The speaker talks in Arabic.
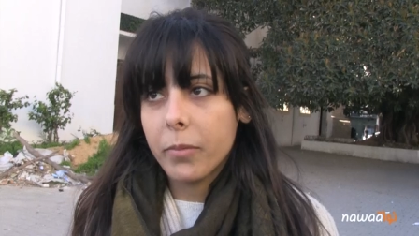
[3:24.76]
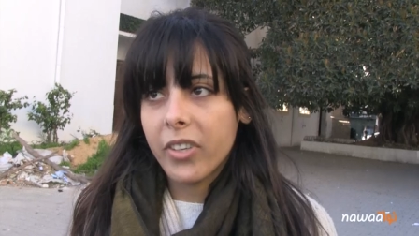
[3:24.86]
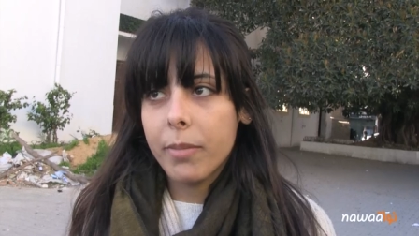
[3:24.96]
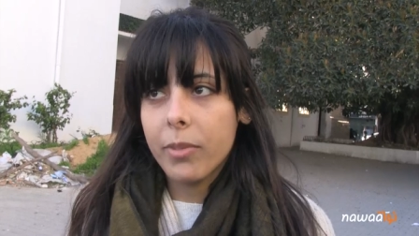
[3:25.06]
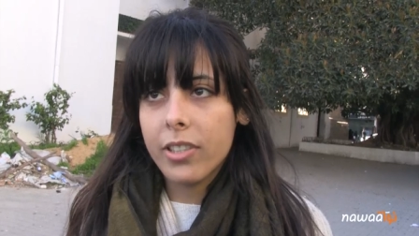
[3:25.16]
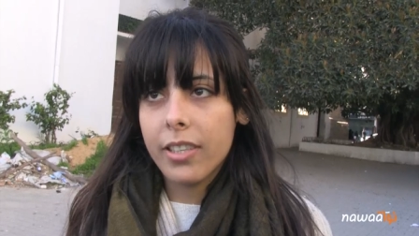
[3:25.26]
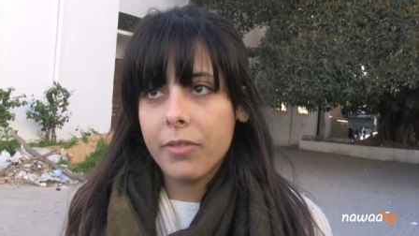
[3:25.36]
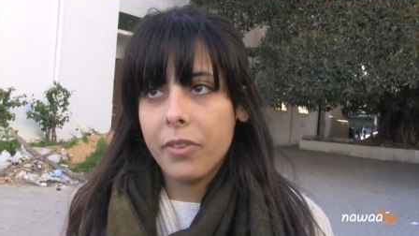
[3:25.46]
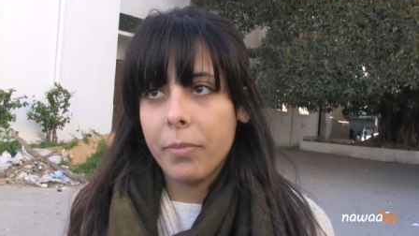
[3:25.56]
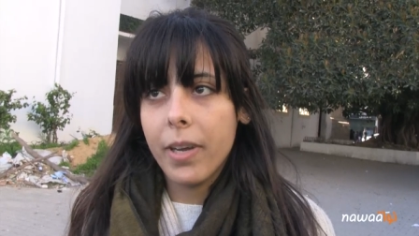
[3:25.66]
فريمون سا
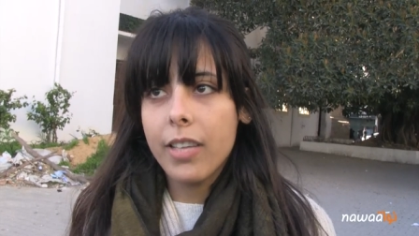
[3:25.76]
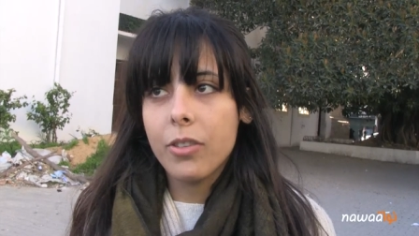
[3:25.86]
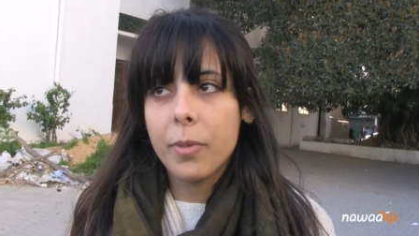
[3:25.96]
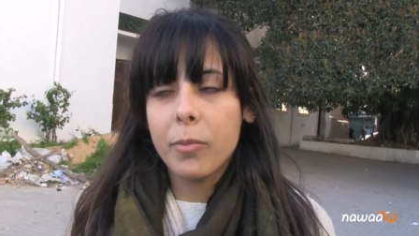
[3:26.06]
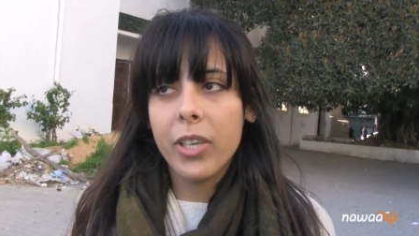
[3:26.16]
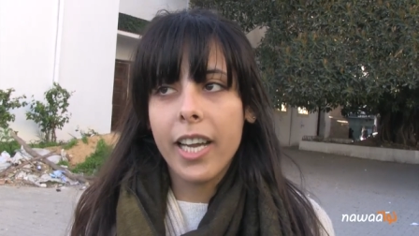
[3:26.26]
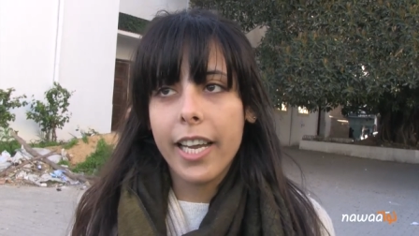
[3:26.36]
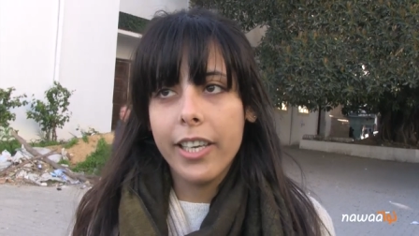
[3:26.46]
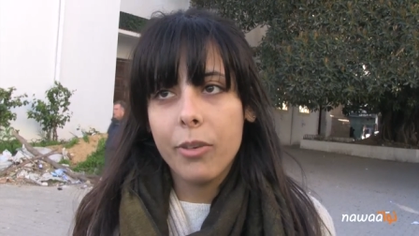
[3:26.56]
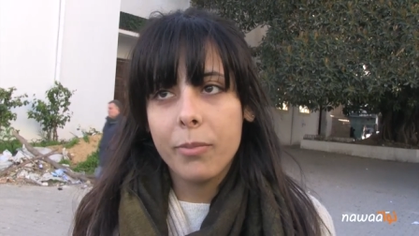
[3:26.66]
سفي با نورمالمون
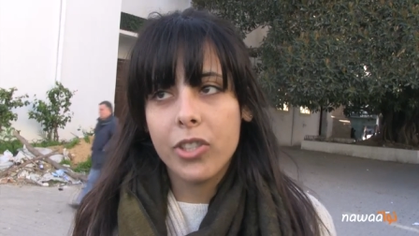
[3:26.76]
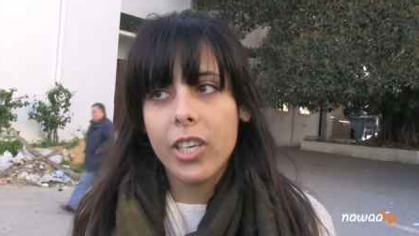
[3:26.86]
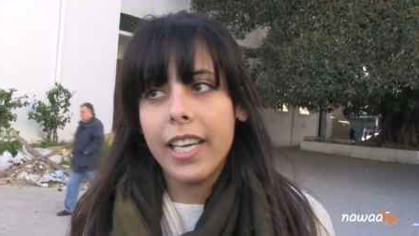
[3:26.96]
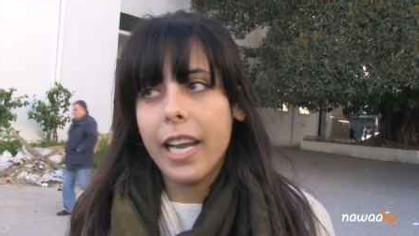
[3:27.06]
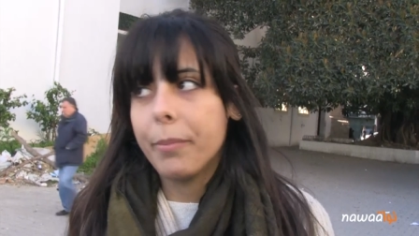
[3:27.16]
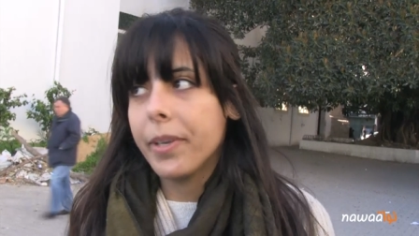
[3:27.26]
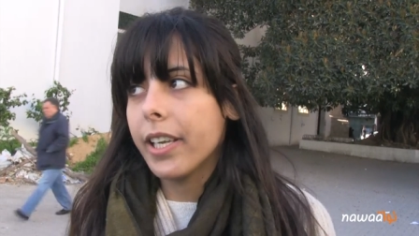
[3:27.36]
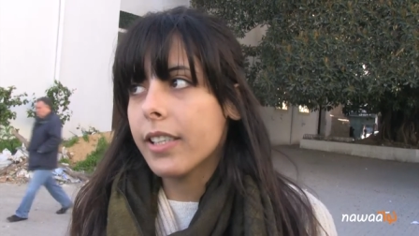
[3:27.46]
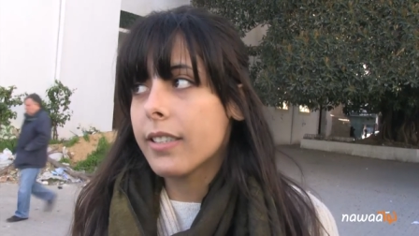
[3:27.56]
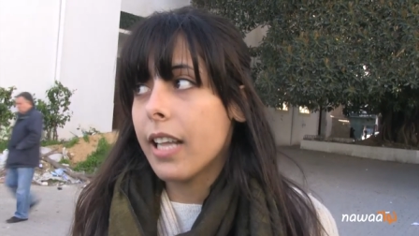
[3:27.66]
يراعيو مشاعر العباد
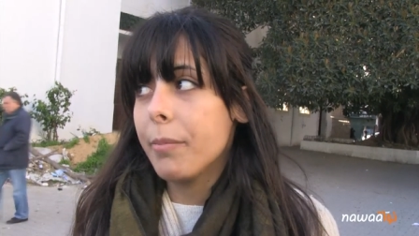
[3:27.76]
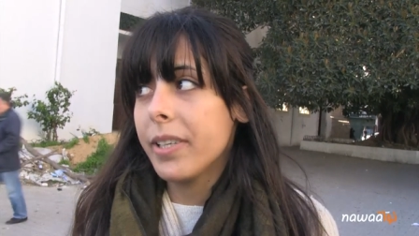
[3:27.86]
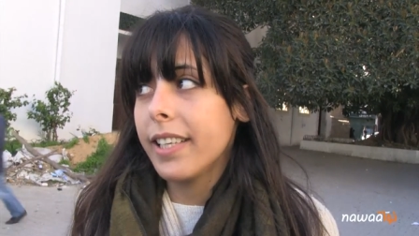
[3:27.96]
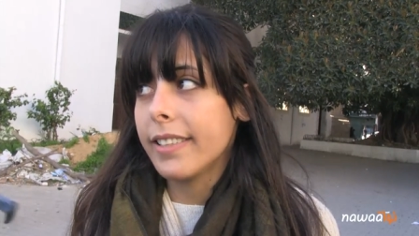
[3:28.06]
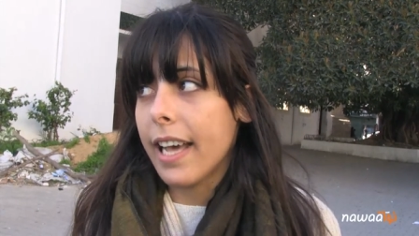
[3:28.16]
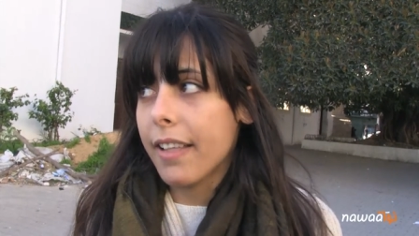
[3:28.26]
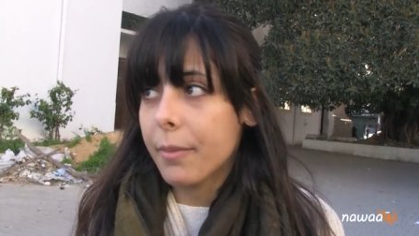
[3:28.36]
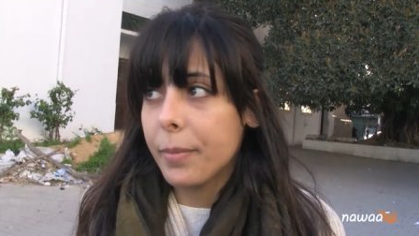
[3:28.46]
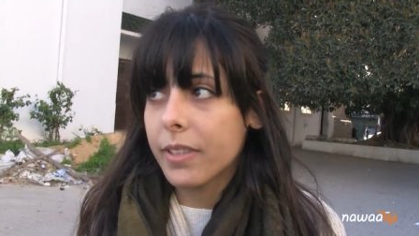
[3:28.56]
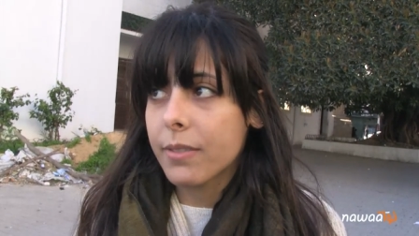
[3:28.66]
العباد اللي
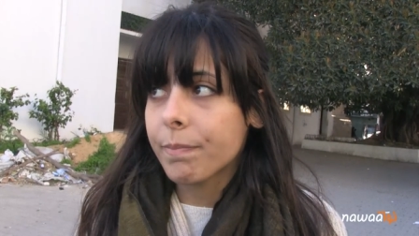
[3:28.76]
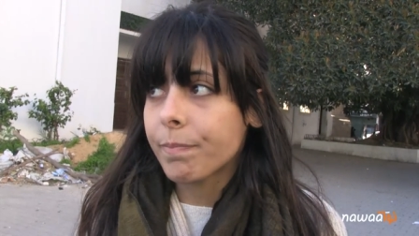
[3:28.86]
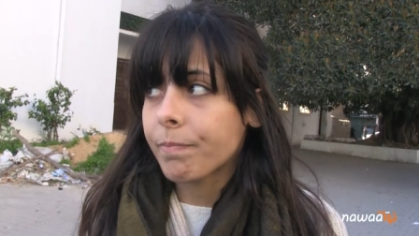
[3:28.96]
تعبت